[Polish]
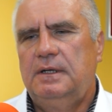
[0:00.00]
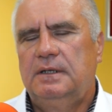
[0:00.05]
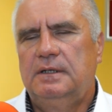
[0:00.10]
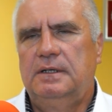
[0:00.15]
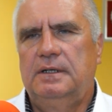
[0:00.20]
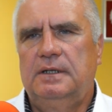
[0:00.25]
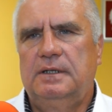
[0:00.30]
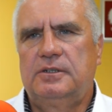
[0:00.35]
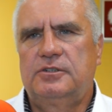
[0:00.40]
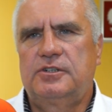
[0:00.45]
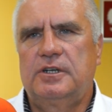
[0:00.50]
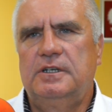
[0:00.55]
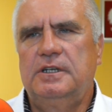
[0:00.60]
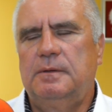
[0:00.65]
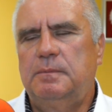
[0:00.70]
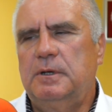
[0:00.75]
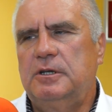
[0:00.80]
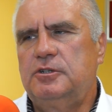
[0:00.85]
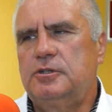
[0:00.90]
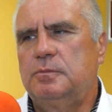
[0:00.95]
e, że
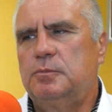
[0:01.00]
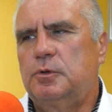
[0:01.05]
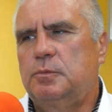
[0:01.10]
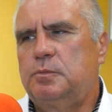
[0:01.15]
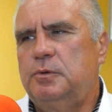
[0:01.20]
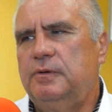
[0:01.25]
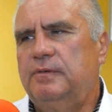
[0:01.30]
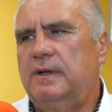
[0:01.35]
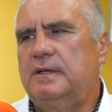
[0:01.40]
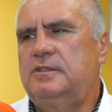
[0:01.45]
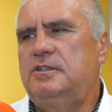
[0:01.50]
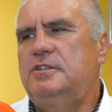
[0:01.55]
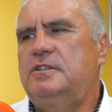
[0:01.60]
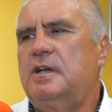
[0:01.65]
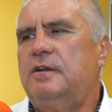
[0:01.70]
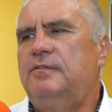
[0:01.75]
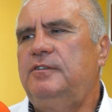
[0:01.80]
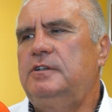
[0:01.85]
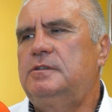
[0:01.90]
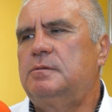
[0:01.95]
nie będzie mógł pływać.
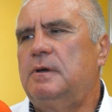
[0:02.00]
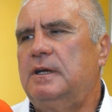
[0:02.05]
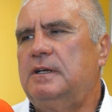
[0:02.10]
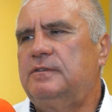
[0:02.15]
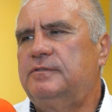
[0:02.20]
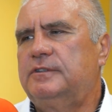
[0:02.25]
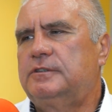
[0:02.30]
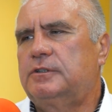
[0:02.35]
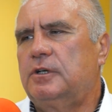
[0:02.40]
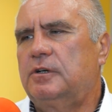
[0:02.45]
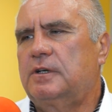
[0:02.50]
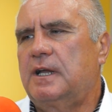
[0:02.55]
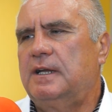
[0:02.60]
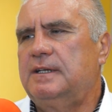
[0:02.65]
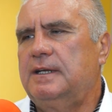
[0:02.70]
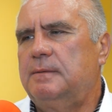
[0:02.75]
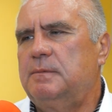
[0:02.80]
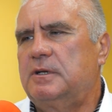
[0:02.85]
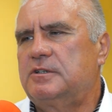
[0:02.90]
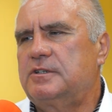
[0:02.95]
Dzisiaj Wisła jest wysoka,
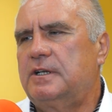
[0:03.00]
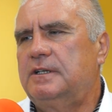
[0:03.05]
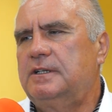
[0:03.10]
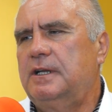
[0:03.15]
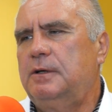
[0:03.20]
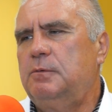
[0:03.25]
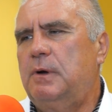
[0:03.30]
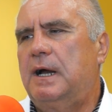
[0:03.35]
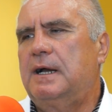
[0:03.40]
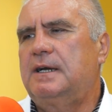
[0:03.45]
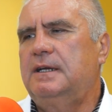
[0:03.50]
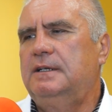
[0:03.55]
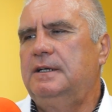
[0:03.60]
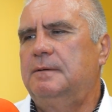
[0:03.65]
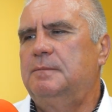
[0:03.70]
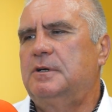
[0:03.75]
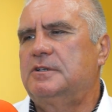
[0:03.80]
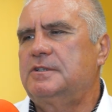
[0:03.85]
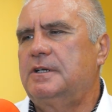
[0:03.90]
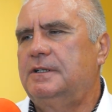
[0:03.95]
nie ma żadnej łachy,
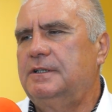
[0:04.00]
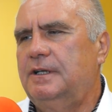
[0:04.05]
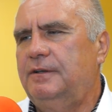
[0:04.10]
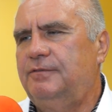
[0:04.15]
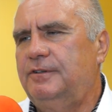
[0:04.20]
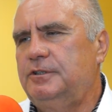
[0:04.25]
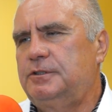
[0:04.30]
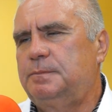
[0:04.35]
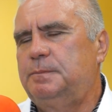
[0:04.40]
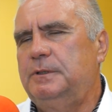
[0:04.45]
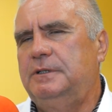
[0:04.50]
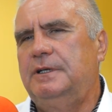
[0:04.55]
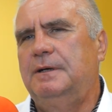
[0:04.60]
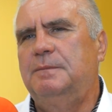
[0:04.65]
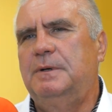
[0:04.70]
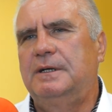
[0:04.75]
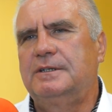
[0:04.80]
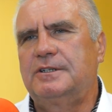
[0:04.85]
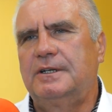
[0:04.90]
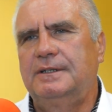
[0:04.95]
nie ma żadnej wyspy,
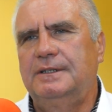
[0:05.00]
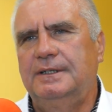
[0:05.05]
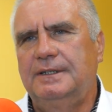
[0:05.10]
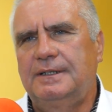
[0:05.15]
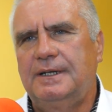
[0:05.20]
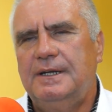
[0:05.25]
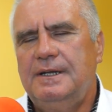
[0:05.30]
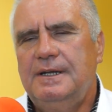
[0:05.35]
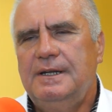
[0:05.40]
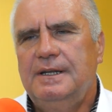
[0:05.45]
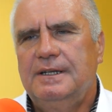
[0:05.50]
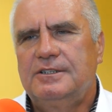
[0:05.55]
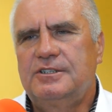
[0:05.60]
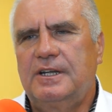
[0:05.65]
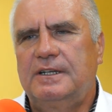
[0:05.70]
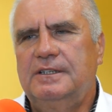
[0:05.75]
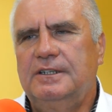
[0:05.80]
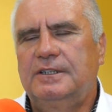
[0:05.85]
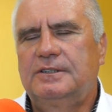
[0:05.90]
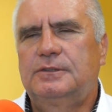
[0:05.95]
nie ma żadnych,
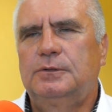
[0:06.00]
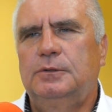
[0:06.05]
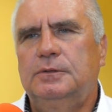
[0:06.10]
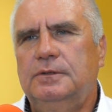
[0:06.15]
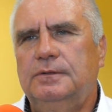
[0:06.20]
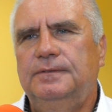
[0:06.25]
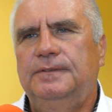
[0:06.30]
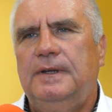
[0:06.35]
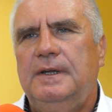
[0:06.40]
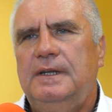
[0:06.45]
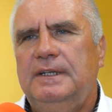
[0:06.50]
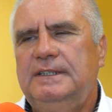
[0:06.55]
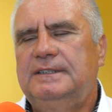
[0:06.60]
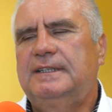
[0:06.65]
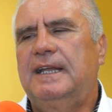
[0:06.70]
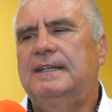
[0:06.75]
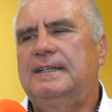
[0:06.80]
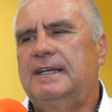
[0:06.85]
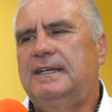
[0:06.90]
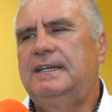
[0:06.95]
żadnych cudów i
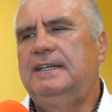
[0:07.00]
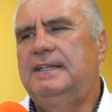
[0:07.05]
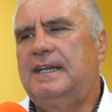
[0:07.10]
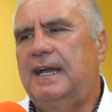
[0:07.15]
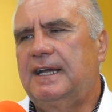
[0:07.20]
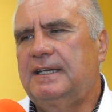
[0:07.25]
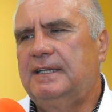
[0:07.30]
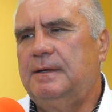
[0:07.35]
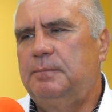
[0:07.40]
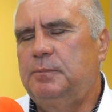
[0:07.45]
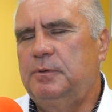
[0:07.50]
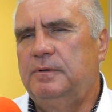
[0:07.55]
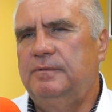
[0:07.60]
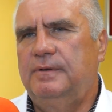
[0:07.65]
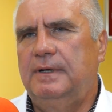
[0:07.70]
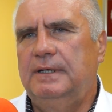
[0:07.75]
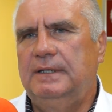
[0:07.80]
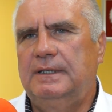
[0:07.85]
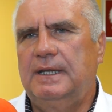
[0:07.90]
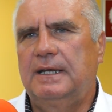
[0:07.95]
statek i tak nie
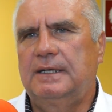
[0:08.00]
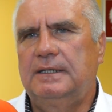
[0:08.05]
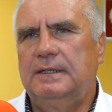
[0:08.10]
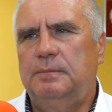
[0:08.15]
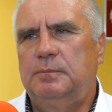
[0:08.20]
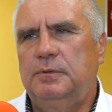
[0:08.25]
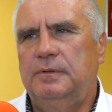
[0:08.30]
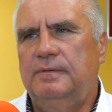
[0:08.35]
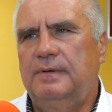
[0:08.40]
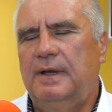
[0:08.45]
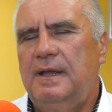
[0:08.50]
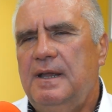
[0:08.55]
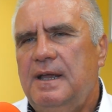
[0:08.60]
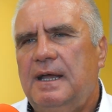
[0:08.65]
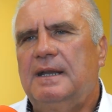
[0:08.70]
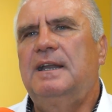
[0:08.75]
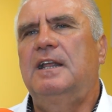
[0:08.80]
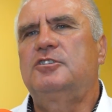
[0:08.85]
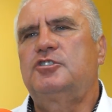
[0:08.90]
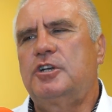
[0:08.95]
pływa, i tak nie pływa.
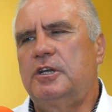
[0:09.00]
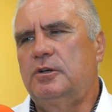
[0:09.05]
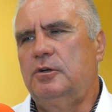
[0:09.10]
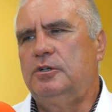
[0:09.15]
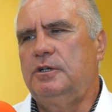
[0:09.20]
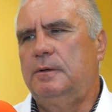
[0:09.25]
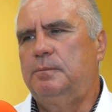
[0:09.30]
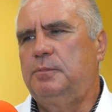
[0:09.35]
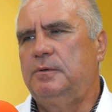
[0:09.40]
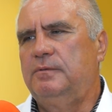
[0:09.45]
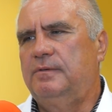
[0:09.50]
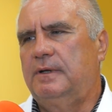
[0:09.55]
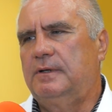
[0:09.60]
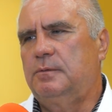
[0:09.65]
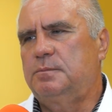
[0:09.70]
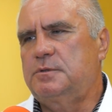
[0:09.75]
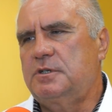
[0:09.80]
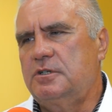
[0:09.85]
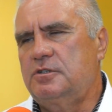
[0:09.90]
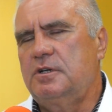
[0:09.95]
A dlaczego nie pływa?
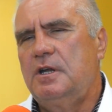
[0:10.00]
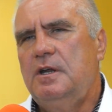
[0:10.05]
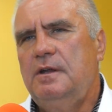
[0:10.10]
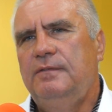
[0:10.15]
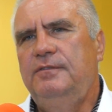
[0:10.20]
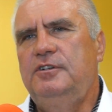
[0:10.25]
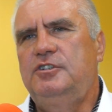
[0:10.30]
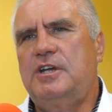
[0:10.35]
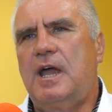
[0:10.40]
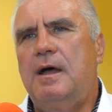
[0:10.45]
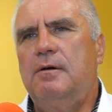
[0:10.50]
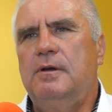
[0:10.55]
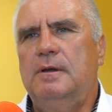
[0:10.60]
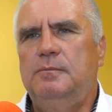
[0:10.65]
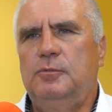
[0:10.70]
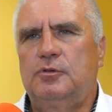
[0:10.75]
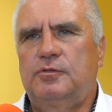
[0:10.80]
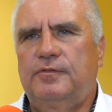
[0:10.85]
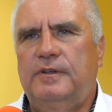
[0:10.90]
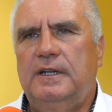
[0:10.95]
No przecież
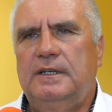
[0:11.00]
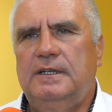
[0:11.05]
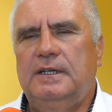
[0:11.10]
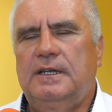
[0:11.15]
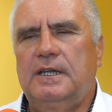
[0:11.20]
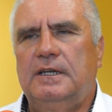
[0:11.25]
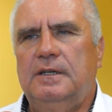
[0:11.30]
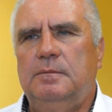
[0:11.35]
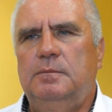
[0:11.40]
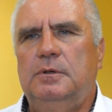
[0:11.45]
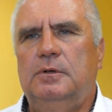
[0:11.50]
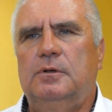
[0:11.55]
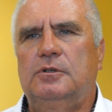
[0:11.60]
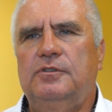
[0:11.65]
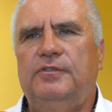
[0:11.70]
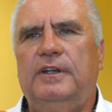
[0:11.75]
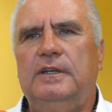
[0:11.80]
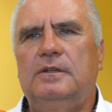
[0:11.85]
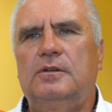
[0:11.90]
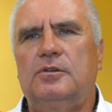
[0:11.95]
widziałem już wtedy, kiedy było
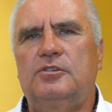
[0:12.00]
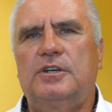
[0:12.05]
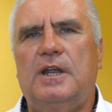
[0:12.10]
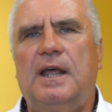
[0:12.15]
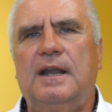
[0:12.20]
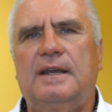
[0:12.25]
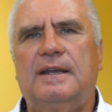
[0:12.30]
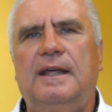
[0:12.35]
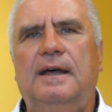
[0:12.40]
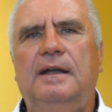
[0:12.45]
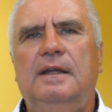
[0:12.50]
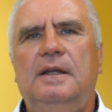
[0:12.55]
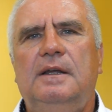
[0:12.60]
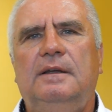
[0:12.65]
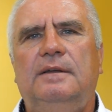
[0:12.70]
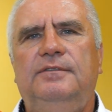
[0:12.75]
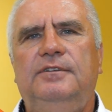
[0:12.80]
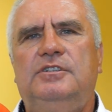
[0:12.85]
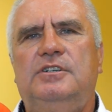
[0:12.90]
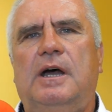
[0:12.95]
święto żarna,
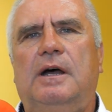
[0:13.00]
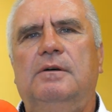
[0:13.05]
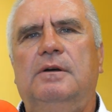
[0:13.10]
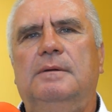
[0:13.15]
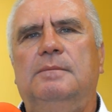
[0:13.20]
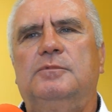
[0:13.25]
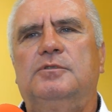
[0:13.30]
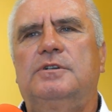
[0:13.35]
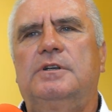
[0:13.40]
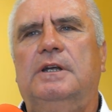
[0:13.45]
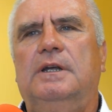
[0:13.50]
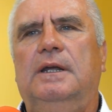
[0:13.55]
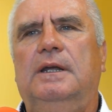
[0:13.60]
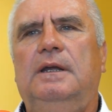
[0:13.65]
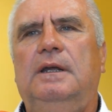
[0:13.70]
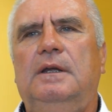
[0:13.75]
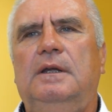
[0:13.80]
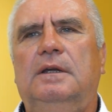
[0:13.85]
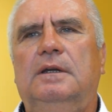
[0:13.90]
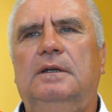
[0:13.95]
widziałem,
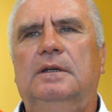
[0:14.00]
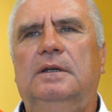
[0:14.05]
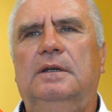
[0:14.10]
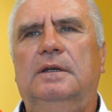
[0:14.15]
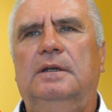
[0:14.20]
że y,